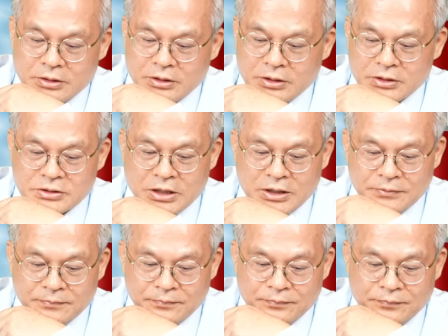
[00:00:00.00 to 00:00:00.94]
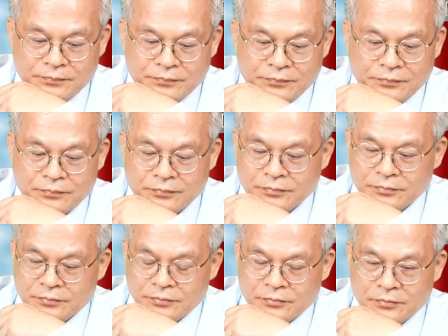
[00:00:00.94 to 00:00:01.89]
二三
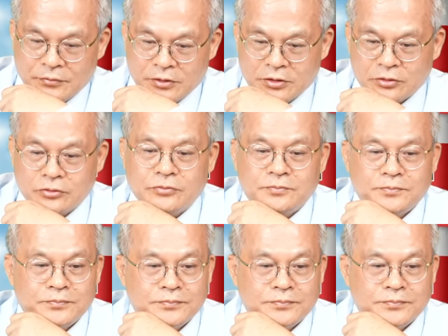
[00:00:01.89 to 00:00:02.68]
六五，